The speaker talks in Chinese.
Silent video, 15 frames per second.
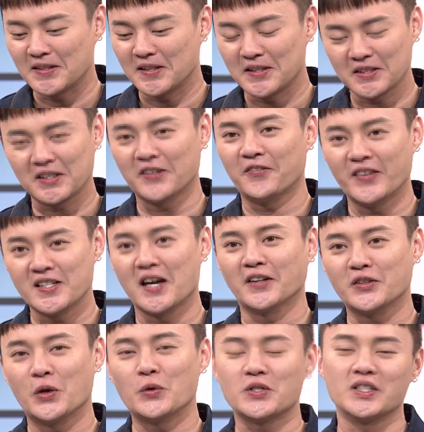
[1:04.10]
真的是个非常
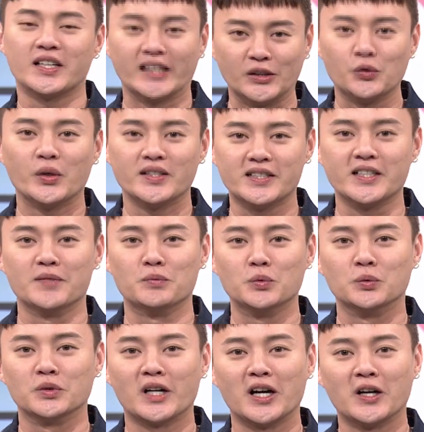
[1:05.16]
优质的音乐节
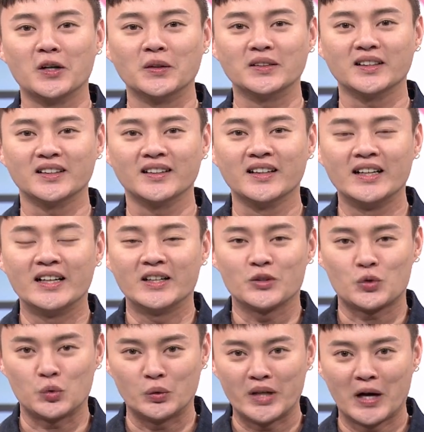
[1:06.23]
目。然后呢？
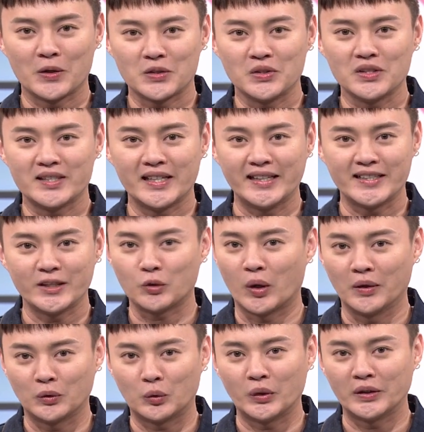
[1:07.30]
主要是这一些
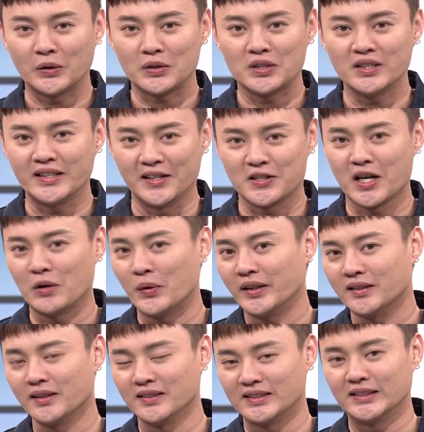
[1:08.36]
团队都是演唱会
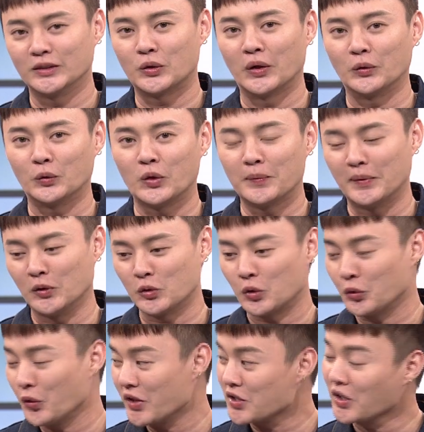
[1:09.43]
等级的团队，比如
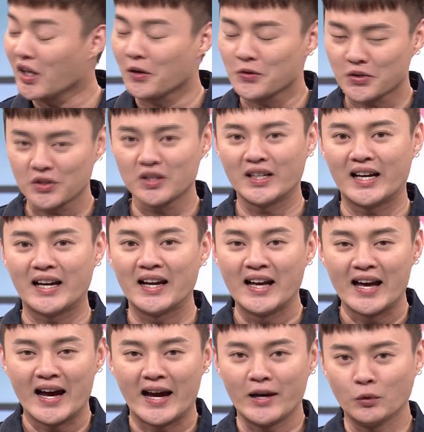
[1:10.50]
说乐手老师啦，
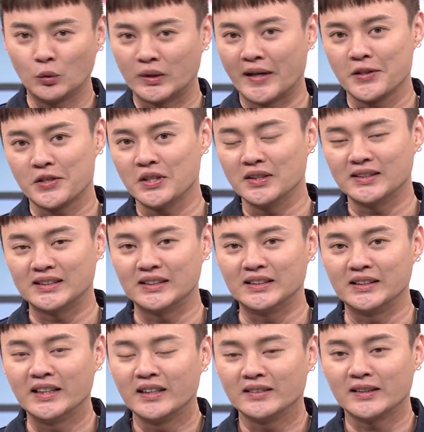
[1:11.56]
还有舞台设
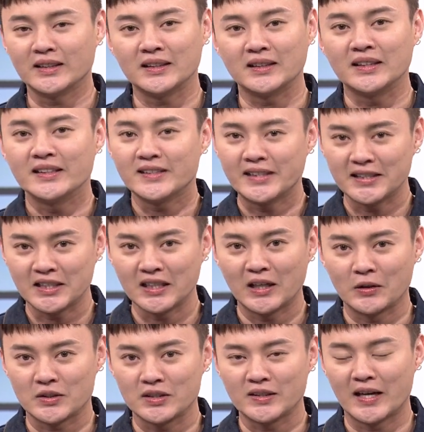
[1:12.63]
计。那这些
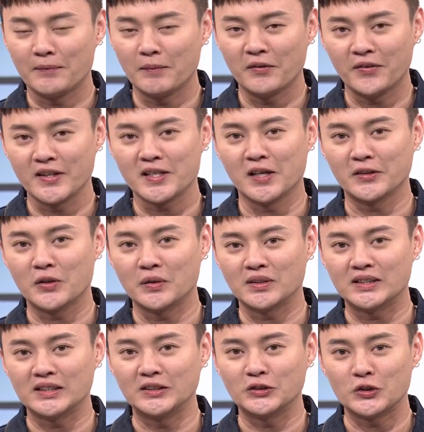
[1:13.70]
老师他们非常用
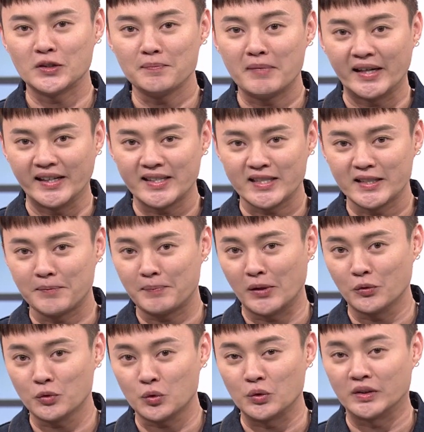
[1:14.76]
心，就是每一次的
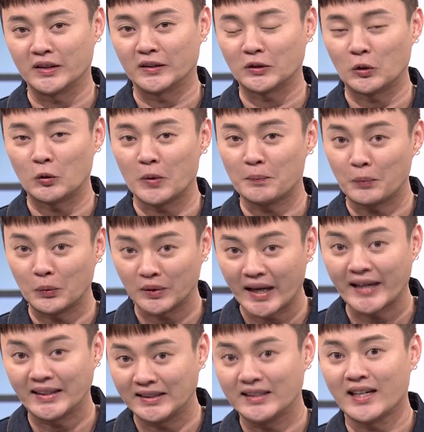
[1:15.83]
编曲呢都会不
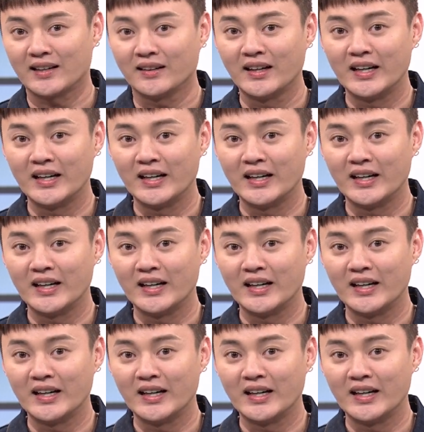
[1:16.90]
太一样，